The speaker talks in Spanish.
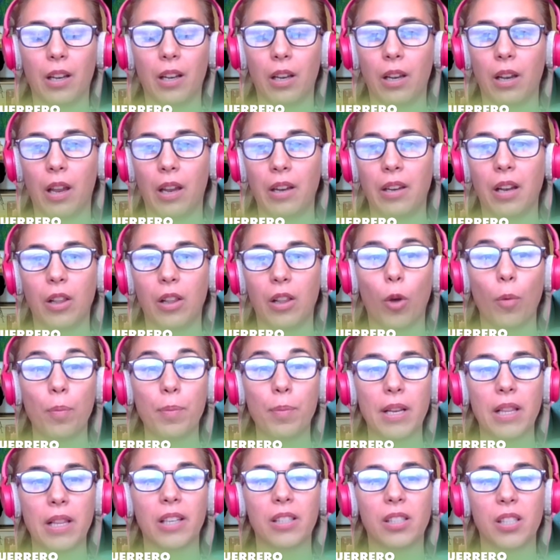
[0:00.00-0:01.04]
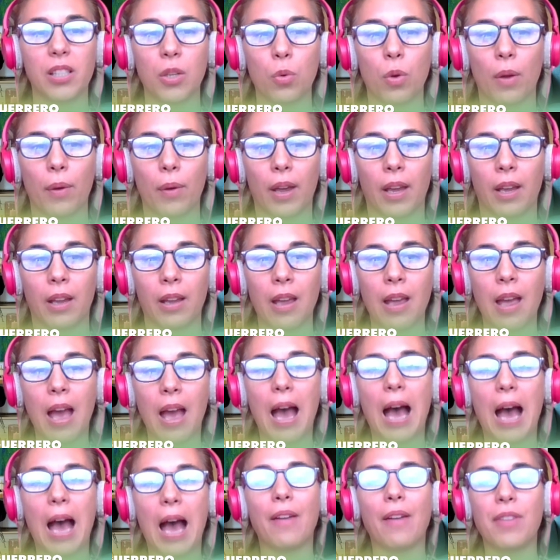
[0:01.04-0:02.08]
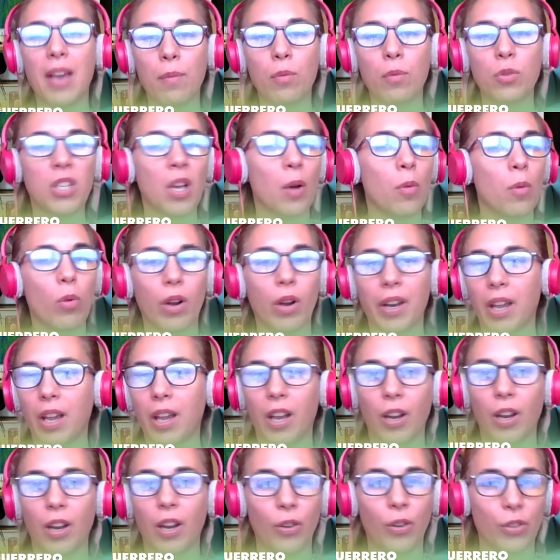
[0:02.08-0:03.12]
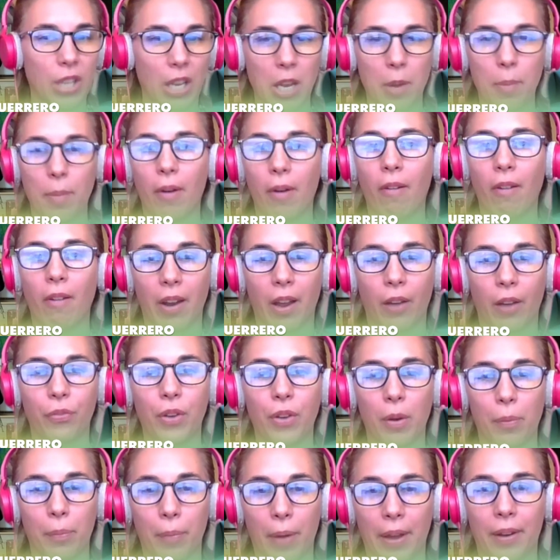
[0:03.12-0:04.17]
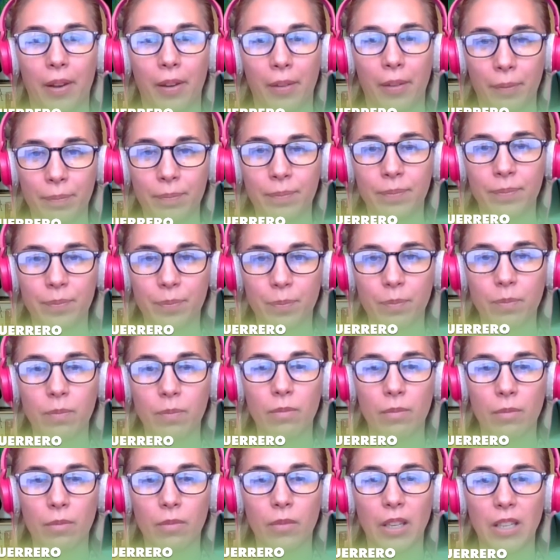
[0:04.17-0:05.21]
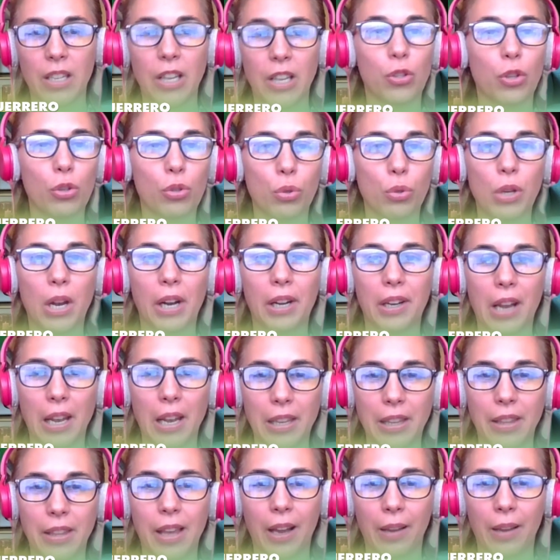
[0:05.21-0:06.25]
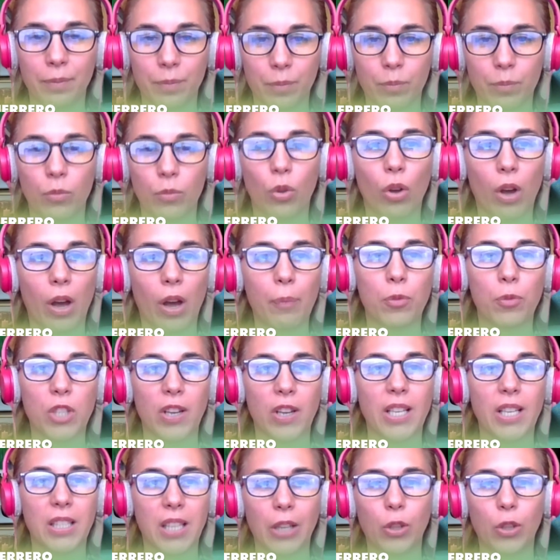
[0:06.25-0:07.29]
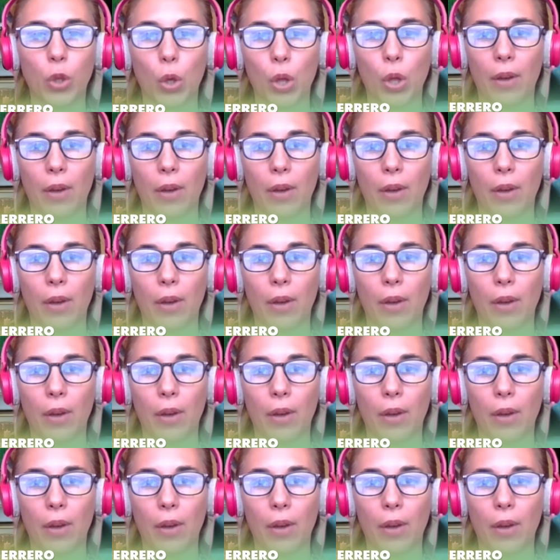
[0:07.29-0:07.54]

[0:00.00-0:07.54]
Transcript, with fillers: en el, en el 2019, había muchas mujeres que no se animaban a firmar. Y eso es una realidad, ¿no? Muchas veces hay